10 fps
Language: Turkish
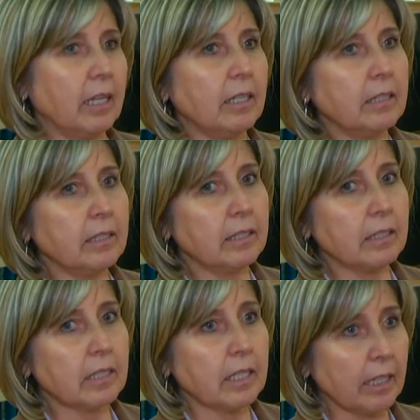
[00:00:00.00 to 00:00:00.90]

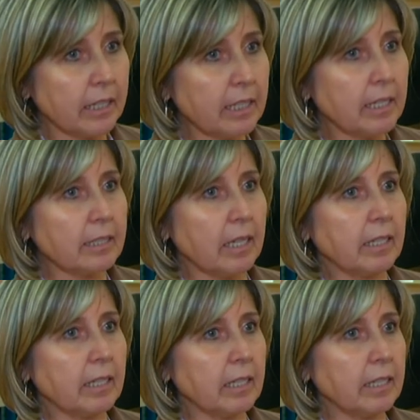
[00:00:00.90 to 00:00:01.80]
e,
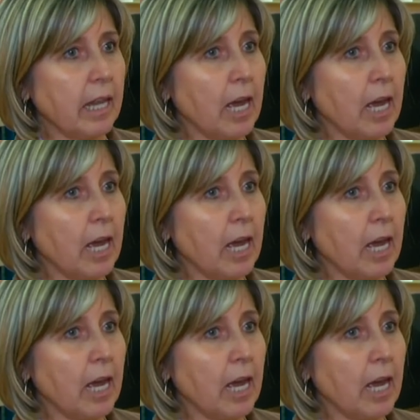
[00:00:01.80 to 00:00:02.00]
hakikaten e,